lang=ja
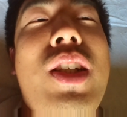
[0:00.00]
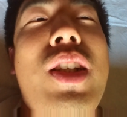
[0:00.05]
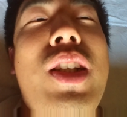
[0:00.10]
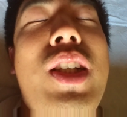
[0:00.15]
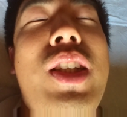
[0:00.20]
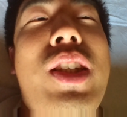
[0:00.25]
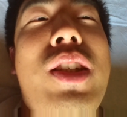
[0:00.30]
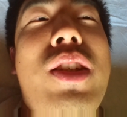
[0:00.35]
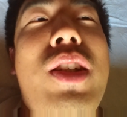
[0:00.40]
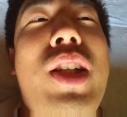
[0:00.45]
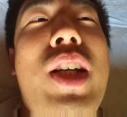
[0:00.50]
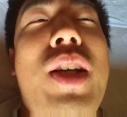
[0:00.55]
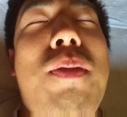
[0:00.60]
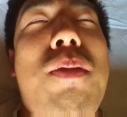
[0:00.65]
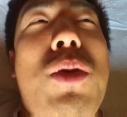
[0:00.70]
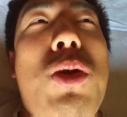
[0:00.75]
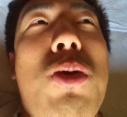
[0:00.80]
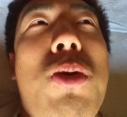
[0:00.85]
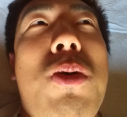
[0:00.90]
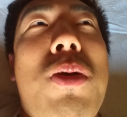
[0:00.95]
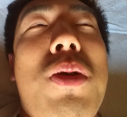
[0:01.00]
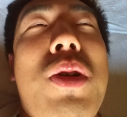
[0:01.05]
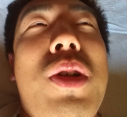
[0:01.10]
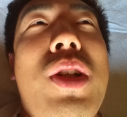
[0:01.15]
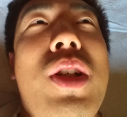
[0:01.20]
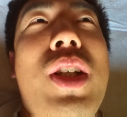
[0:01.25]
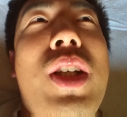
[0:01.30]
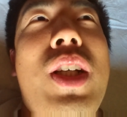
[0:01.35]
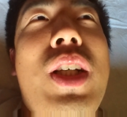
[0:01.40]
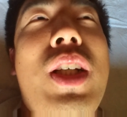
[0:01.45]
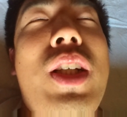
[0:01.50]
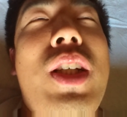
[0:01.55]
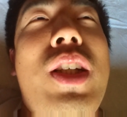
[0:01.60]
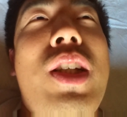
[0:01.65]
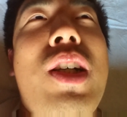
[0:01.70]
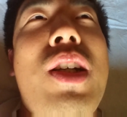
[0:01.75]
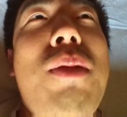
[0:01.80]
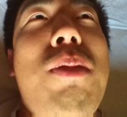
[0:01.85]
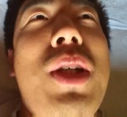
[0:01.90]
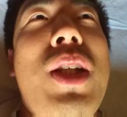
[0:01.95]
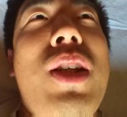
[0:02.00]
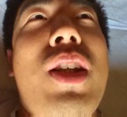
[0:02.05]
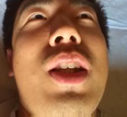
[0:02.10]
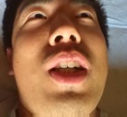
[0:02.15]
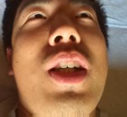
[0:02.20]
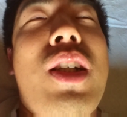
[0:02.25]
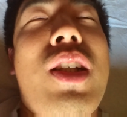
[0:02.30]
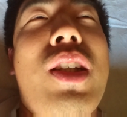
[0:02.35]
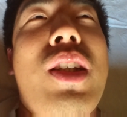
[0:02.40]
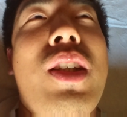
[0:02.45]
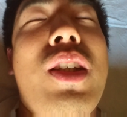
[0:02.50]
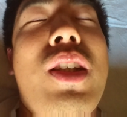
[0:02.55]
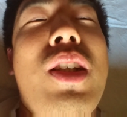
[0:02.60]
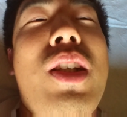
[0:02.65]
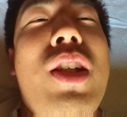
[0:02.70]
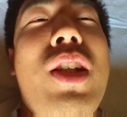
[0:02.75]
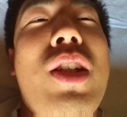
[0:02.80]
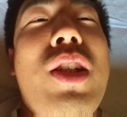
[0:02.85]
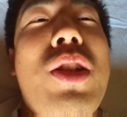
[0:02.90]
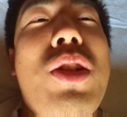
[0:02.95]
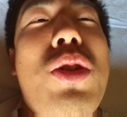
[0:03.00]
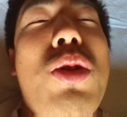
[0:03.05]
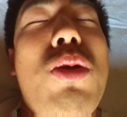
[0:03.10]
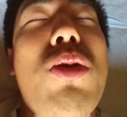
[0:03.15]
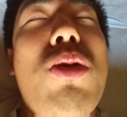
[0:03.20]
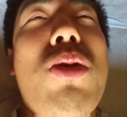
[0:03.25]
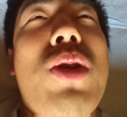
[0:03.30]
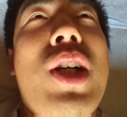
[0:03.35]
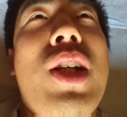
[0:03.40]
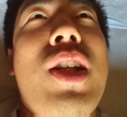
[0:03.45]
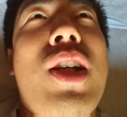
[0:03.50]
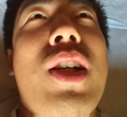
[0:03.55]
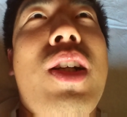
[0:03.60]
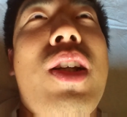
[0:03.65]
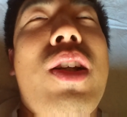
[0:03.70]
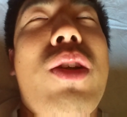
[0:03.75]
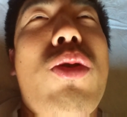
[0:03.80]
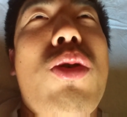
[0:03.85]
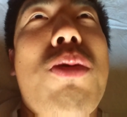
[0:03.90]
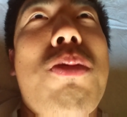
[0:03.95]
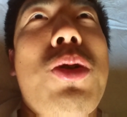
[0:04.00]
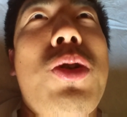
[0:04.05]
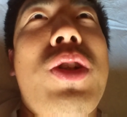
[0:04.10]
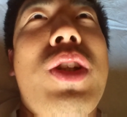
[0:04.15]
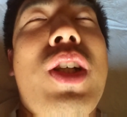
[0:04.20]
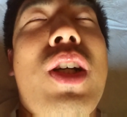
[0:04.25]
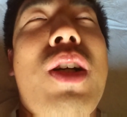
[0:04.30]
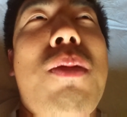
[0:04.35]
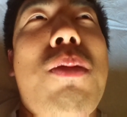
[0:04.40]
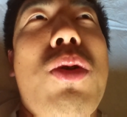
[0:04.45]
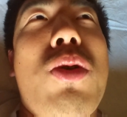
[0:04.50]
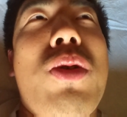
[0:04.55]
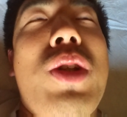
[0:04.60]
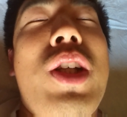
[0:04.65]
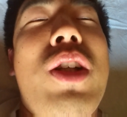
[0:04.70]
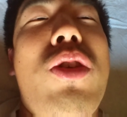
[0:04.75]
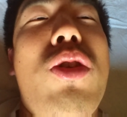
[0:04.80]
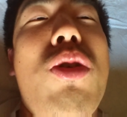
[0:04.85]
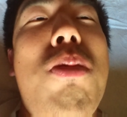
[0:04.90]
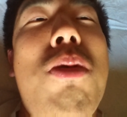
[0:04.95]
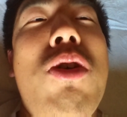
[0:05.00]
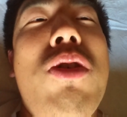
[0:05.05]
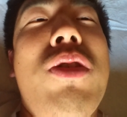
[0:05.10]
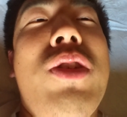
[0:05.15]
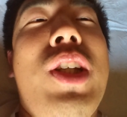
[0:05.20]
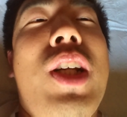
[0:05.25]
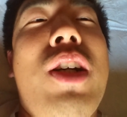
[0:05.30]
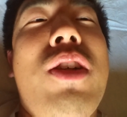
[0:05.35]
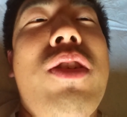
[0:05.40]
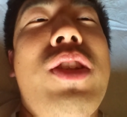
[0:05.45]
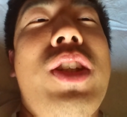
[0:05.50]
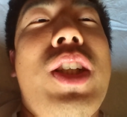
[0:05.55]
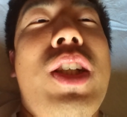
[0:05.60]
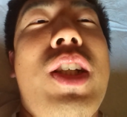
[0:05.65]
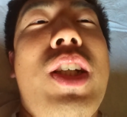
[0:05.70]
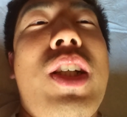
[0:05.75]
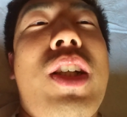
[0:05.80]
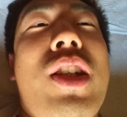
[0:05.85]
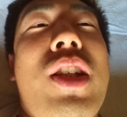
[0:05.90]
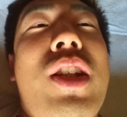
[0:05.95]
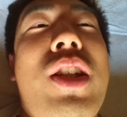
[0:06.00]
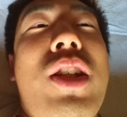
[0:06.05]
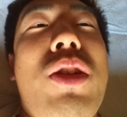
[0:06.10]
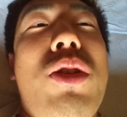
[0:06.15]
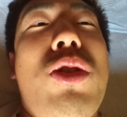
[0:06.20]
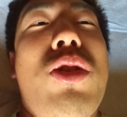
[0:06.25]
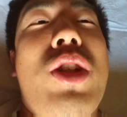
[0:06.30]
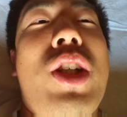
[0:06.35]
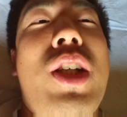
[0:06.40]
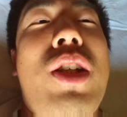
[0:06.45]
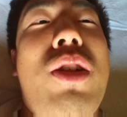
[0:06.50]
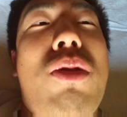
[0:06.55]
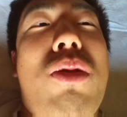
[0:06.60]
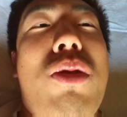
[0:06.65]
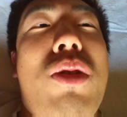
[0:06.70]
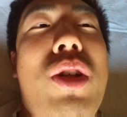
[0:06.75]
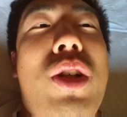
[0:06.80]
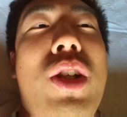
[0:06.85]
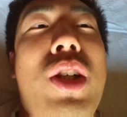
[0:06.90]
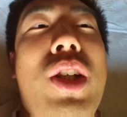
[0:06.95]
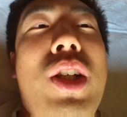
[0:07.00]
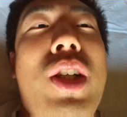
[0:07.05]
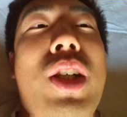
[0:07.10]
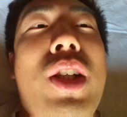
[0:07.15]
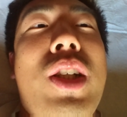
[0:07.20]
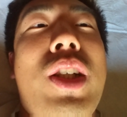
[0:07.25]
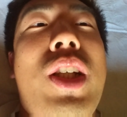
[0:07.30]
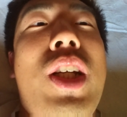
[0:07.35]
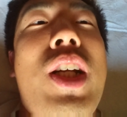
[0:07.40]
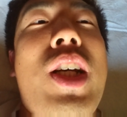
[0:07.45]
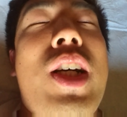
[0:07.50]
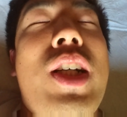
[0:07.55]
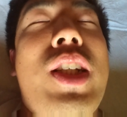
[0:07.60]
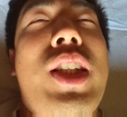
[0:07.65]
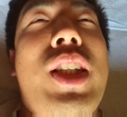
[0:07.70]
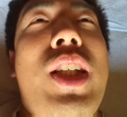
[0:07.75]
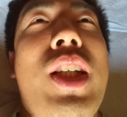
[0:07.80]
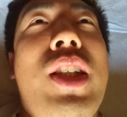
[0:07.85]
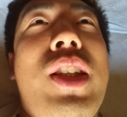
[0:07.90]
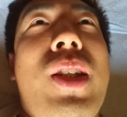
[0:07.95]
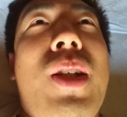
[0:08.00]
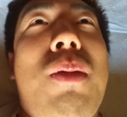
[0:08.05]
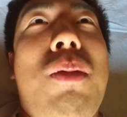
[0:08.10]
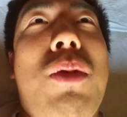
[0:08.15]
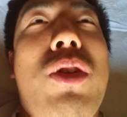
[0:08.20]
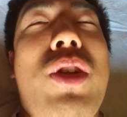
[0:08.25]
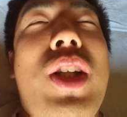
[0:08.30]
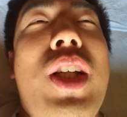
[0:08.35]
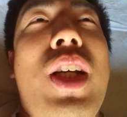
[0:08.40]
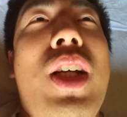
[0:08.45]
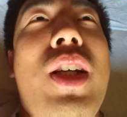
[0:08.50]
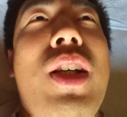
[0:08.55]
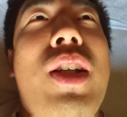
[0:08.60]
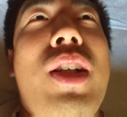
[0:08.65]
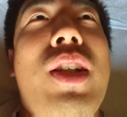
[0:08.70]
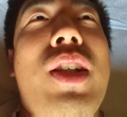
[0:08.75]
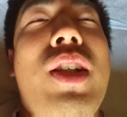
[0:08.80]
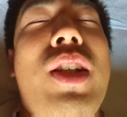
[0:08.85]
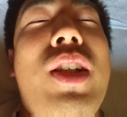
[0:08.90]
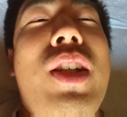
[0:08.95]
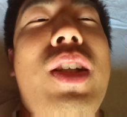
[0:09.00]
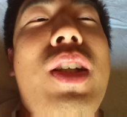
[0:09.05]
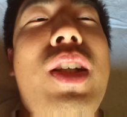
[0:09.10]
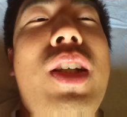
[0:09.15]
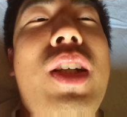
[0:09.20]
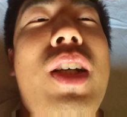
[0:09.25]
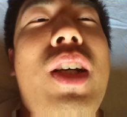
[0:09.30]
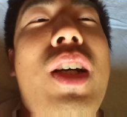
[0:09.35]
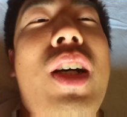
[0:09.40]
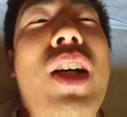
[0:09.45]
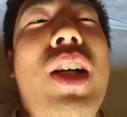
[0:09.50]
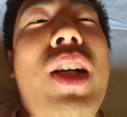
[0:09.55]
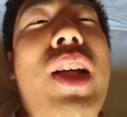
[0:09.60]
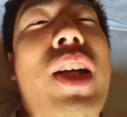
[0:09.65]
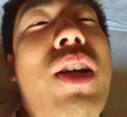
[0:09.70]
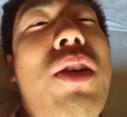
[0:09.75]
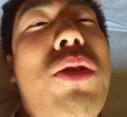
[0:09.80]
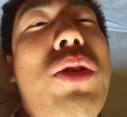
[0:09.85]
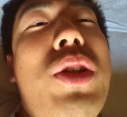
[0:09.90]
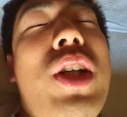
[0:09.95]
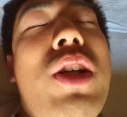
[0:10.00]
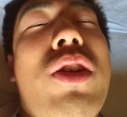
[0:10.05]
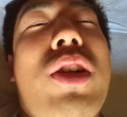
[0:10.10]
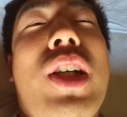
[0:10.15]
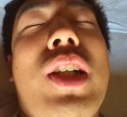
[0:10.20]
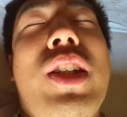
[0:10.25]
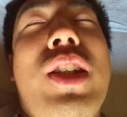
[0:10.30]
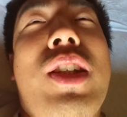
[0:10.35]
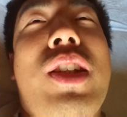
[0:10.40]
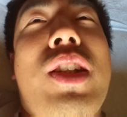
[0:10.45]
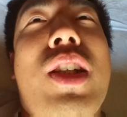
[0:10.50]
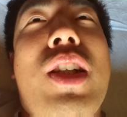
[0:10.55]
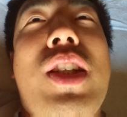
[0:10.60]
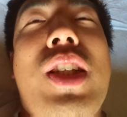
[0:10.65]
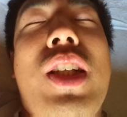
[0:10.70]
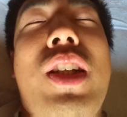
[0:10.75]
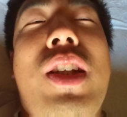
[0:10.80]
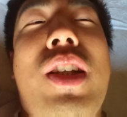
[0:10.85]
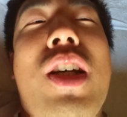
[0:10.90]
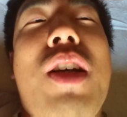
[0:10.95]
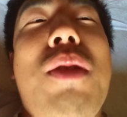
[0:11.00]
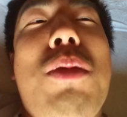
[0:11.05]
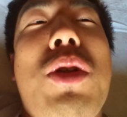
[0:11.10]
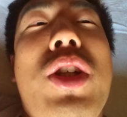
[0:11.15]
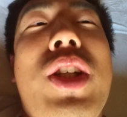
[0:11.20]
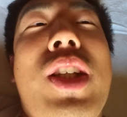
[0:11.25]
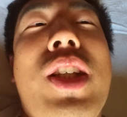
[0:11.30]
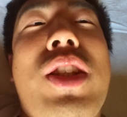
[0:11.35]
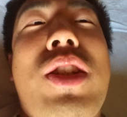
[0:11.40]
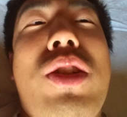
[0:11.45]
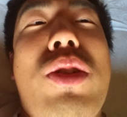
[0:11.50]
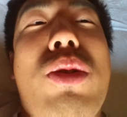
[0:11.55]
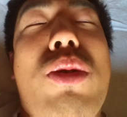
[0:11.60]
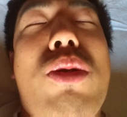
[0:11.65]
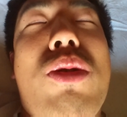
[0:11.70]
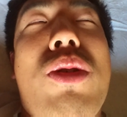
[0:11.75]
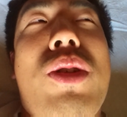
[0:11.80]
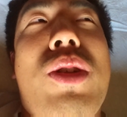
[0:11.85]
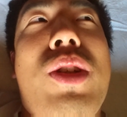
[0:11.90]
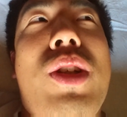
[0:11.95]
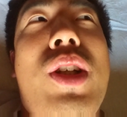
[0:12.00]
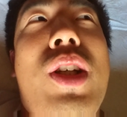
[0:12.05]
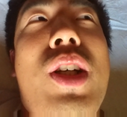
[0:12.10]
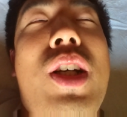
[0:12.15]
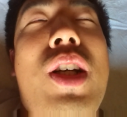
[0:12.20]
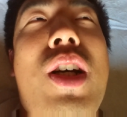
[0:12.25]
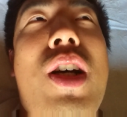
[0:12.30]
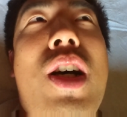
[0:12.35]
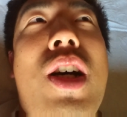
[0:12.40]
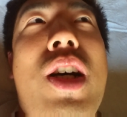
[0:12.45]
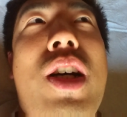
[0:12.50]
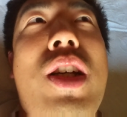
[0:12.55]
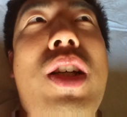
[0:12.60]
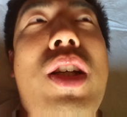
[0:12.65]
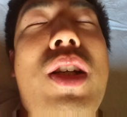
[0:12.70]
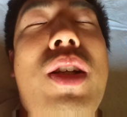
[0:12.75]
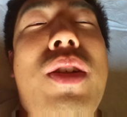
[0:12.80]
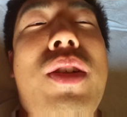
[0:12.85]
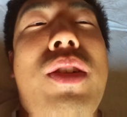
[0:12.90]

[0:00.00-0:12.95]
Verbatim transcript: ですね、もう左バッター、外かなと思ったらもうデッドボールになるんじゃないかっていうぐらいの切れ味でしたもんね。あれ打てるかって言ったら絶対無理ですよ。はい。